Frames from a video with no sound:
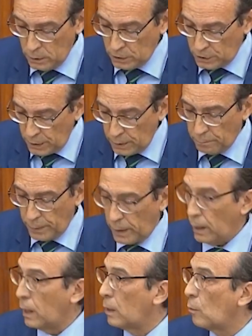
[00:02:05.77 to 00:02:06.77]

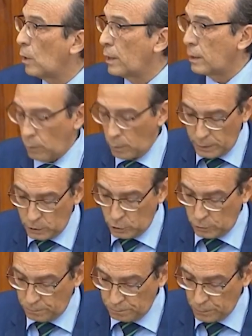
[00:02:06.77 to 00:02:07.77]
siempre, en cualquier
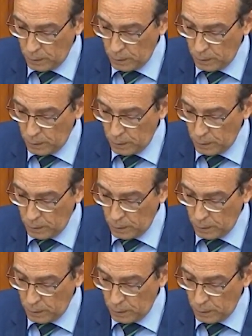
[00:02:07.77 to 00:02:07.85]
momento.